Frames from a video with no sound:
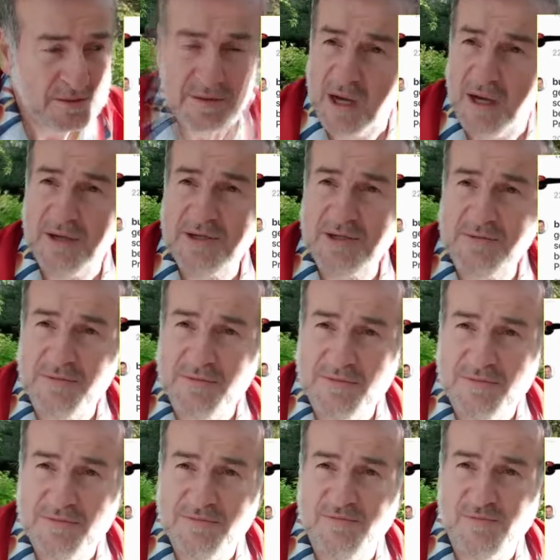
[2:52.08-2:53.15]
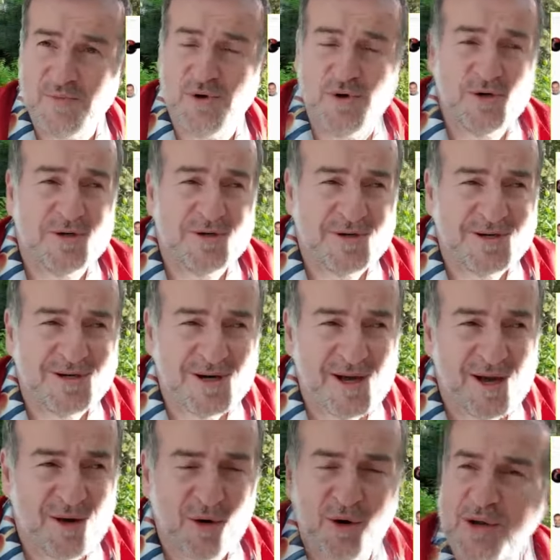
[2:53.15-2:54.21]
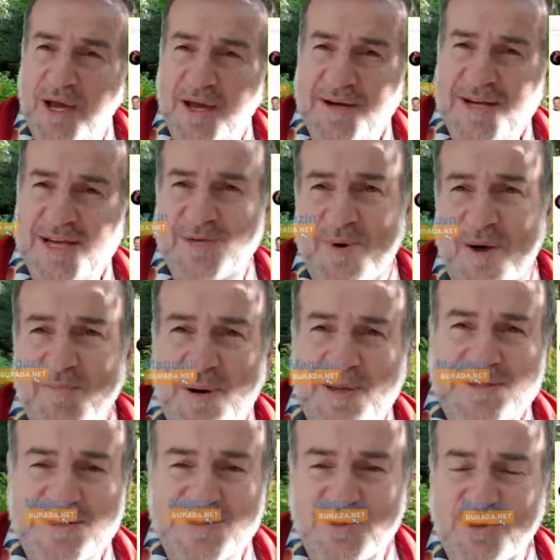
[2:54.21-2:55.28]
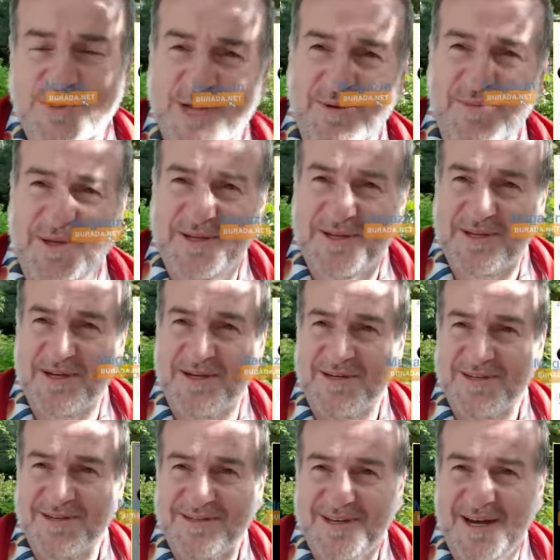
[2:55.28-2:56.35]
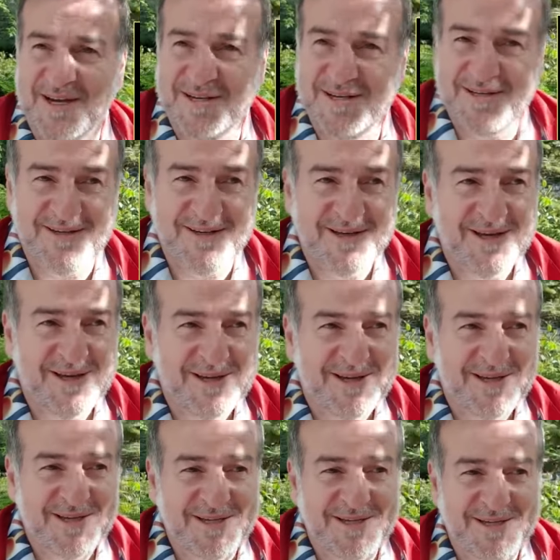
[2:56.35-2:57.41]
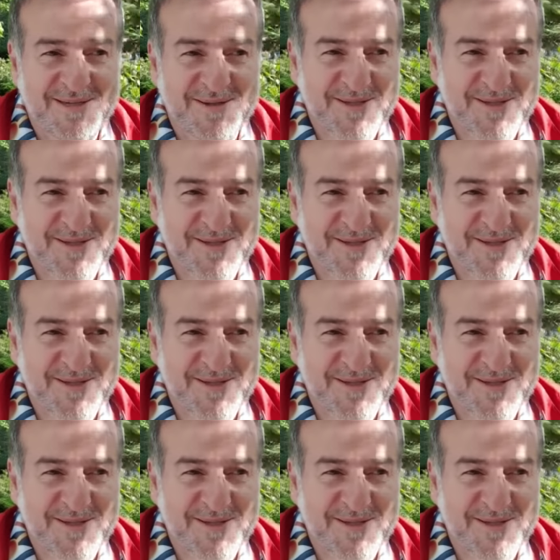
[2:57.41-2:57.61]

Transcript: Kardeşim bu olay resmen patladı sosyal medyada. Yani e,